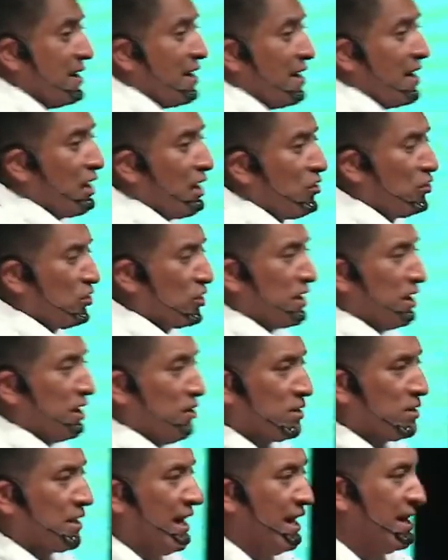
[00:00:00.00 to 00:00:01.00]
algunos tenemos
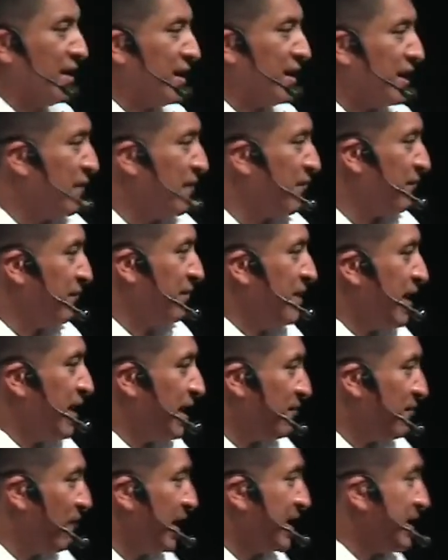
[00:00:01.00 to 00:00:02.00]
cara de
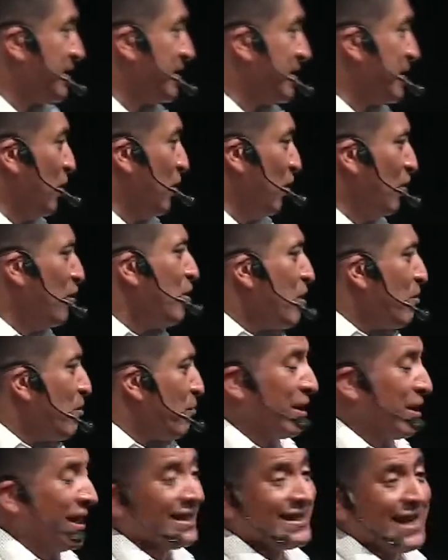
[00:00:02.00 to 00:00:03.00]
Netflix, ¿no?
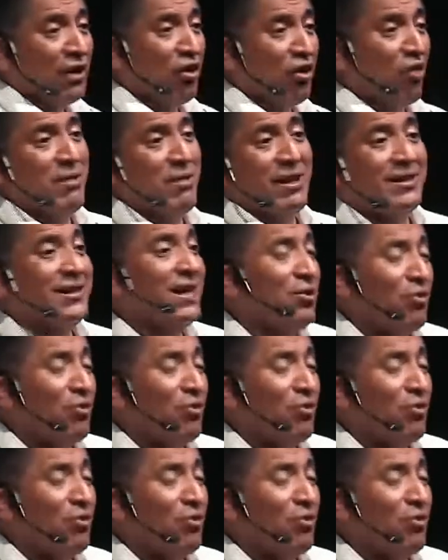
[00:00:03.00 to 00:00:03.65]
Porque se ha convertido en